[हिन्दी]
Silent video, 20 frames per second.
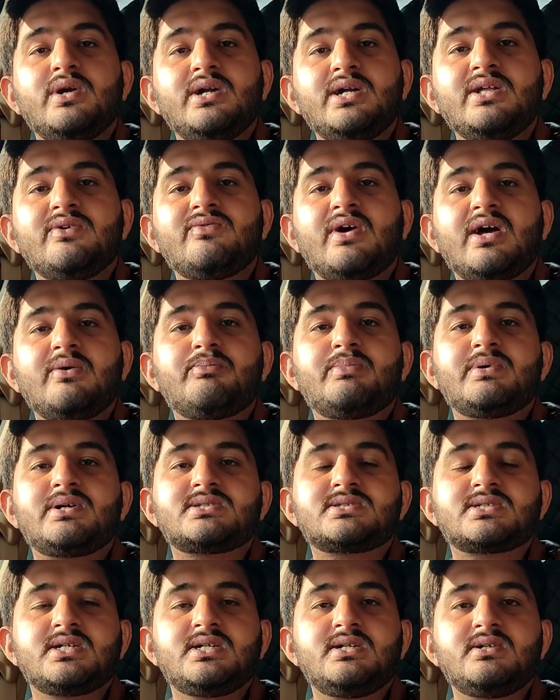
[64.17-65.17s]
25 फाइव
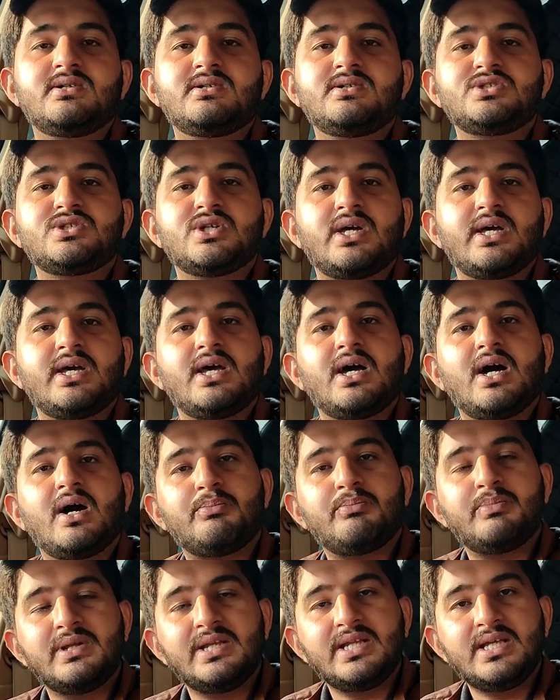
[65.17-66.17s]
परसेंट जो है
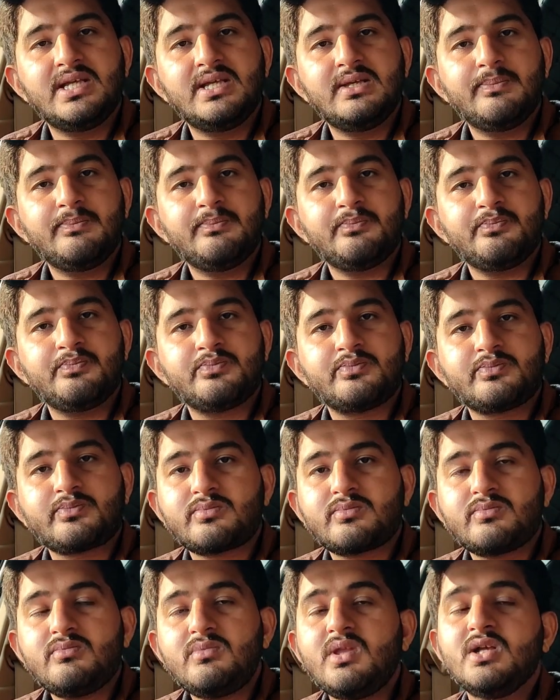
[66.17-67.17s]
अपनी
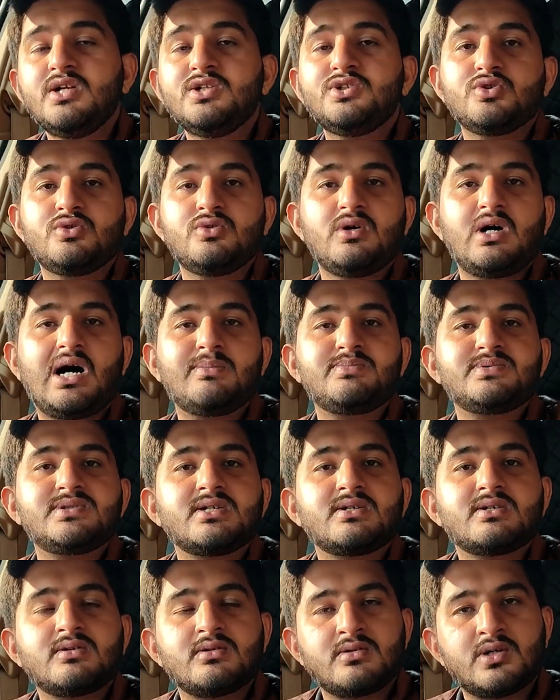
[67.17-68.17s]
जो
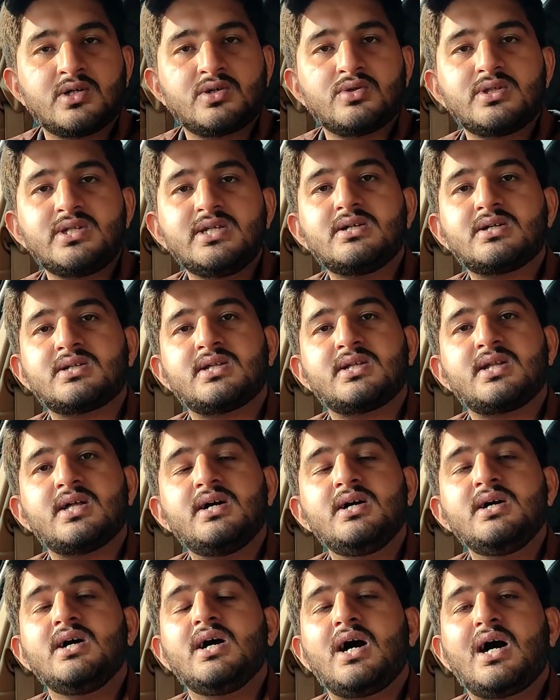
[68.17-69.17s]
आपसे कटौती करता
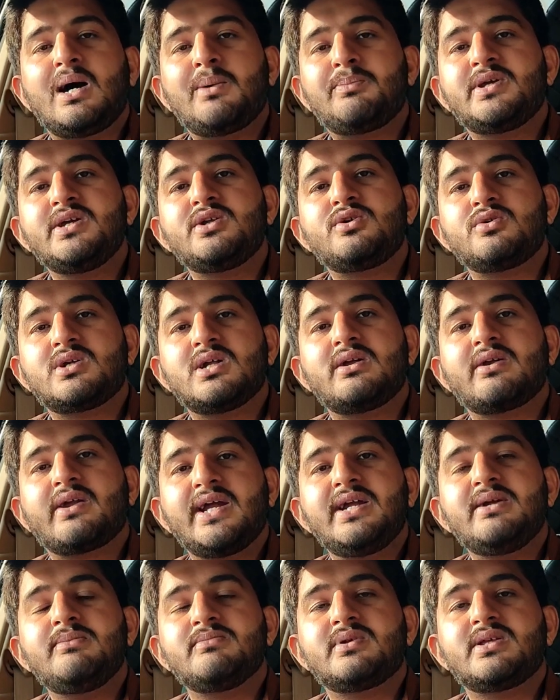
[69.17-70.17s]
था आपकी टोटल
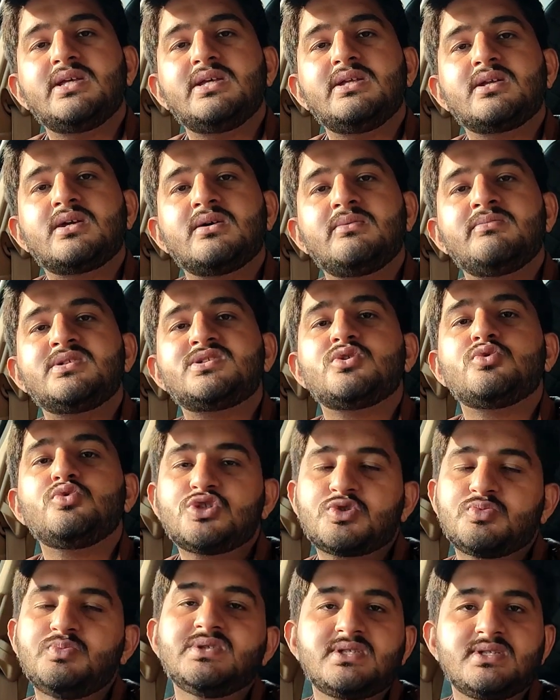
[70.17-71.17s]
राइड की इनकम में से
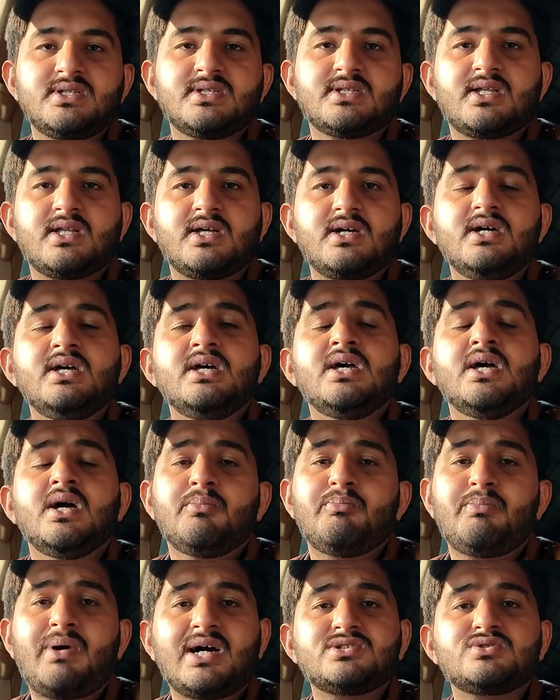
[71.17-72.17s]
उसमें से देता था
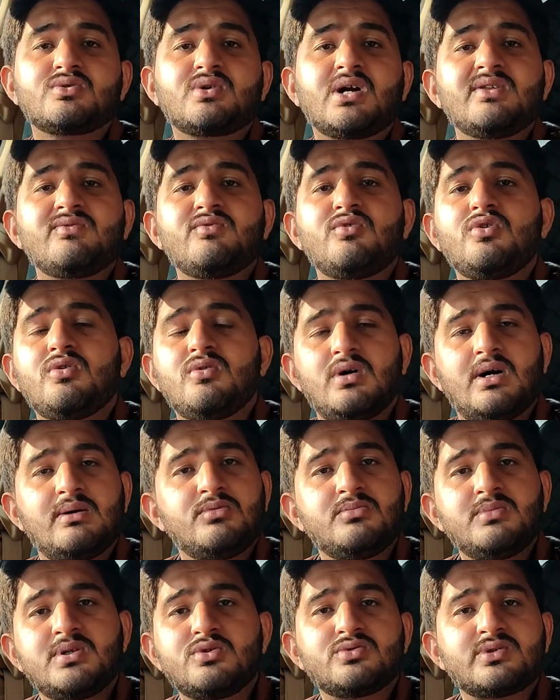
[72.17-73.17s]
बाजात वो
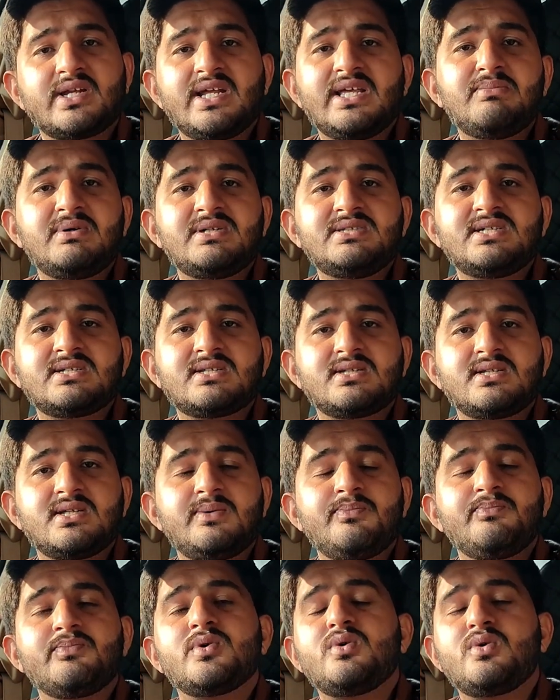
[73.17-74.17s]
अमूमन उतना ही बन जाता
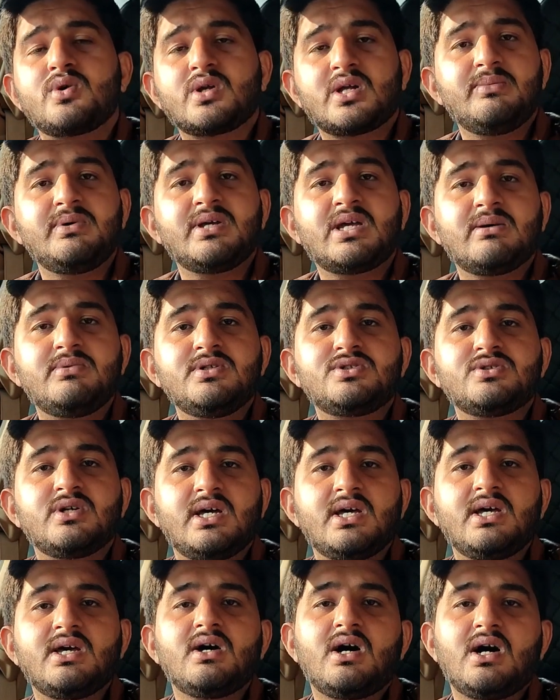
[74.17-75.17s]
था और कभी कभी जो
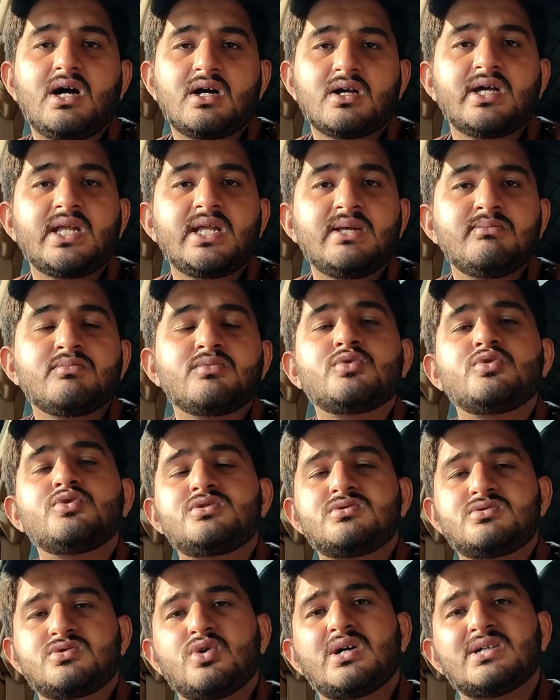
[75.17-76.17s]
है करीम
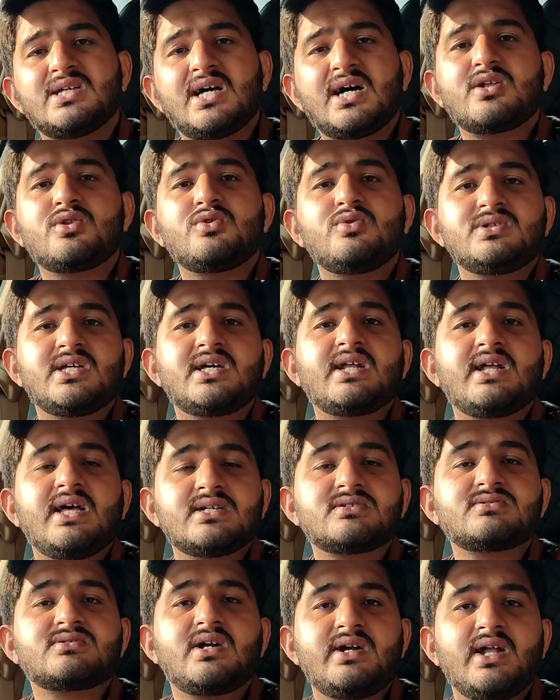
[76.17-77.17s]
कुछ हजार दो हजार
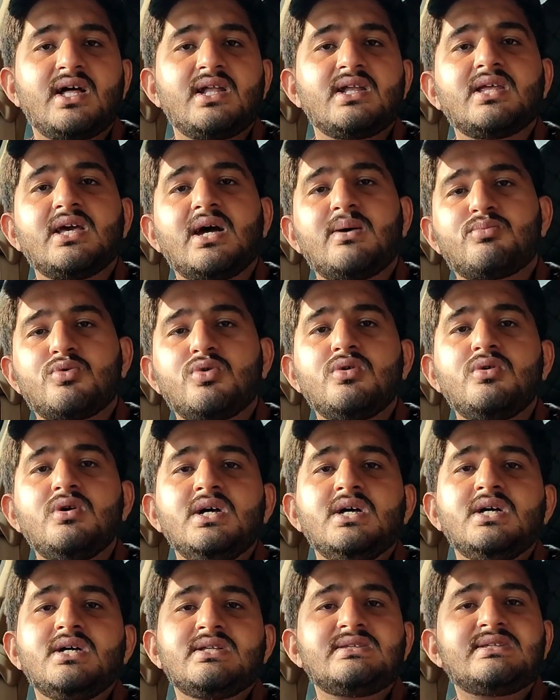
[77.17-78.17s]
एक्स्ट्रा डाल के आपको
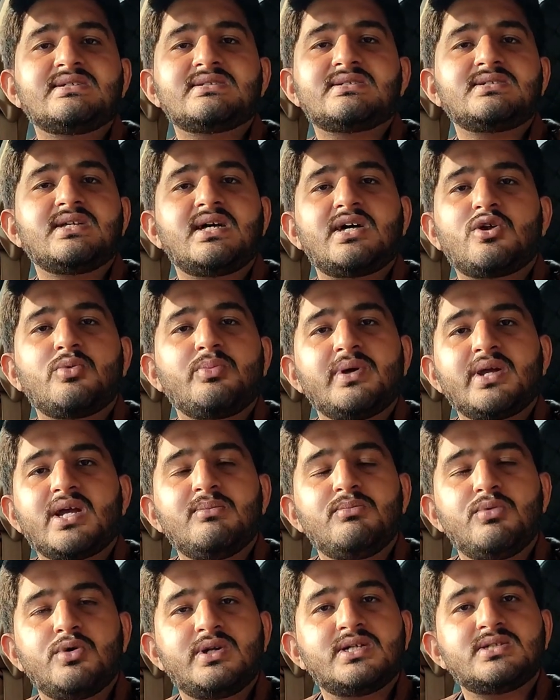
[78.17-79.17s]
दस हजार रुपए
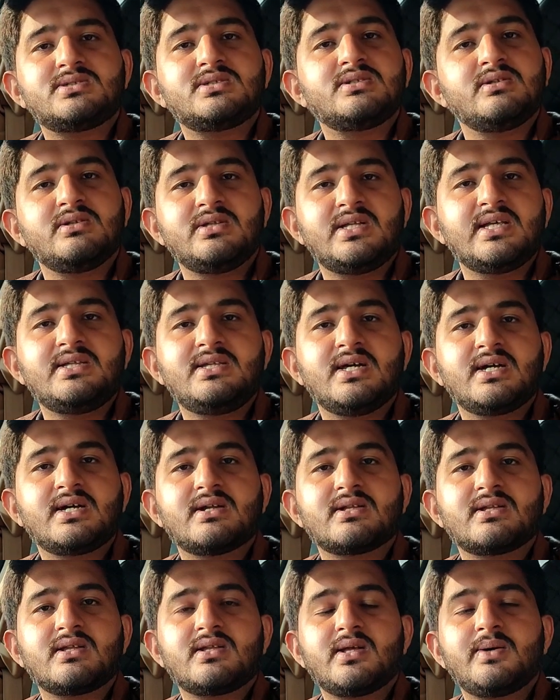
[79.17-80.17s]
का बोनस दे दिया
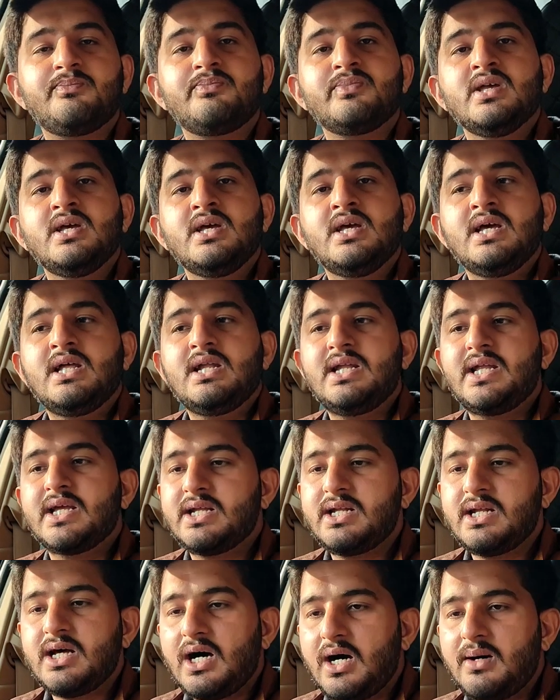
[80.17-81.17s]
करता था
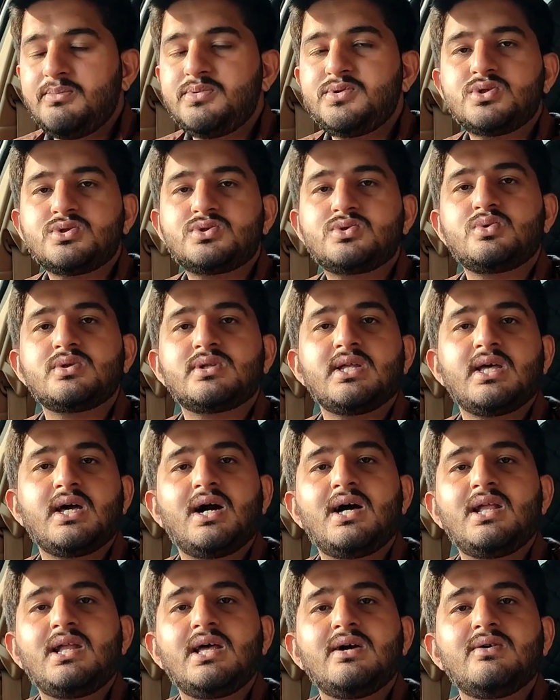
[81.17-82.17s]
लेकिन अब जो सूरत
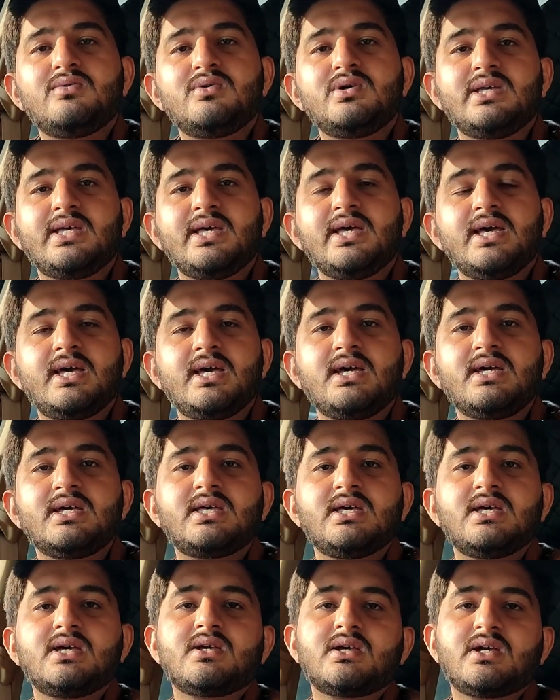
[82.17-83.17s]
हाल है वो ये है
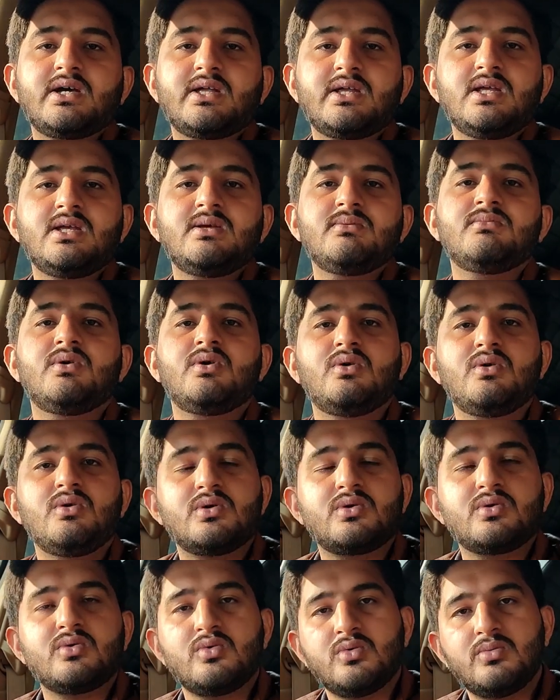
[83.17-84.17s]
कि करीम
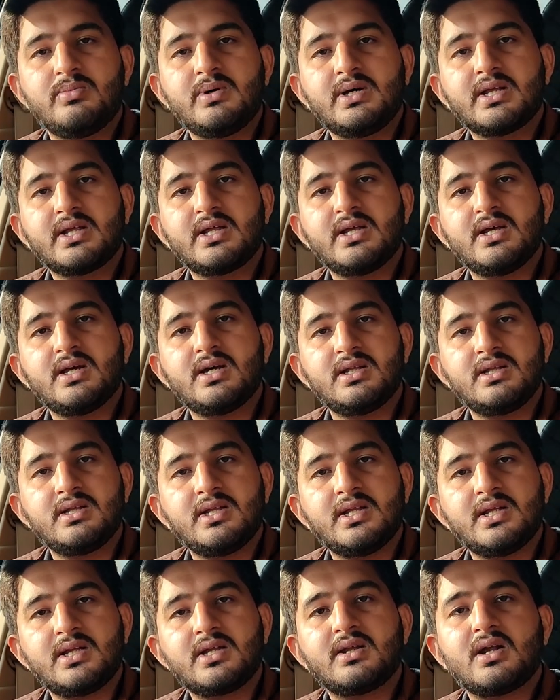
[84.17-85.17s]
और उबर के
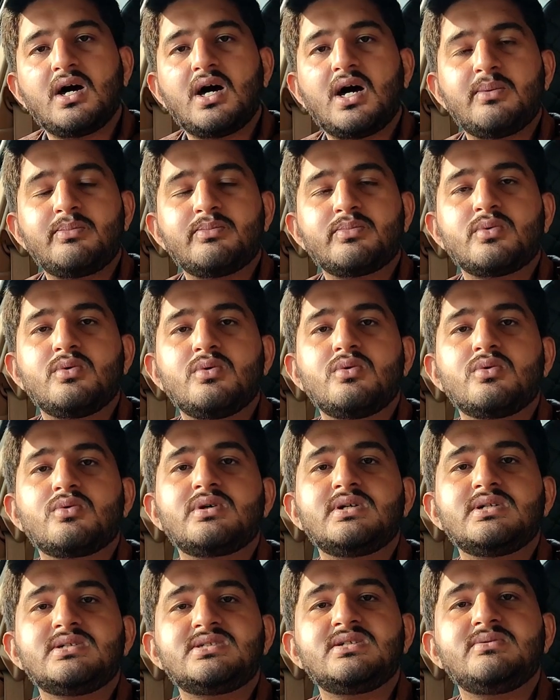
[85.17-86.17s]
अंदर आपको
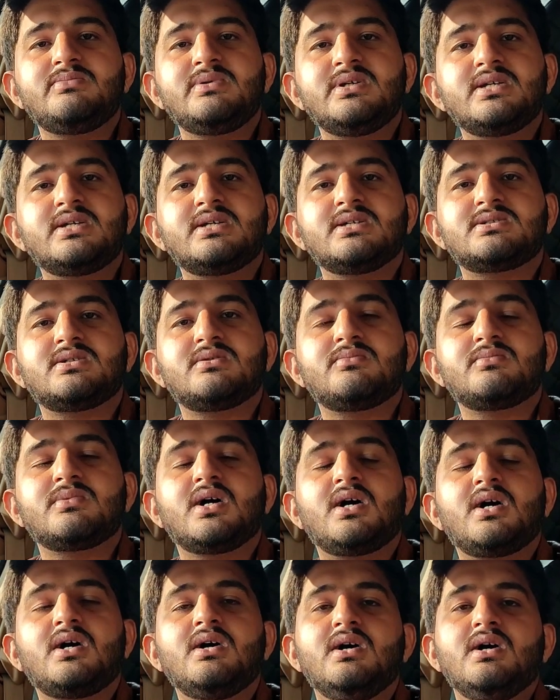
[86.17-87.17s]
किसी भी किस्म
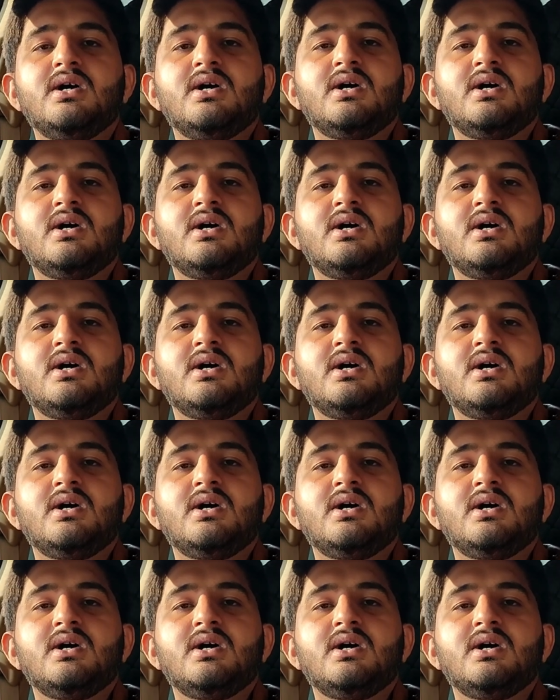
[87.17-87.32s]
का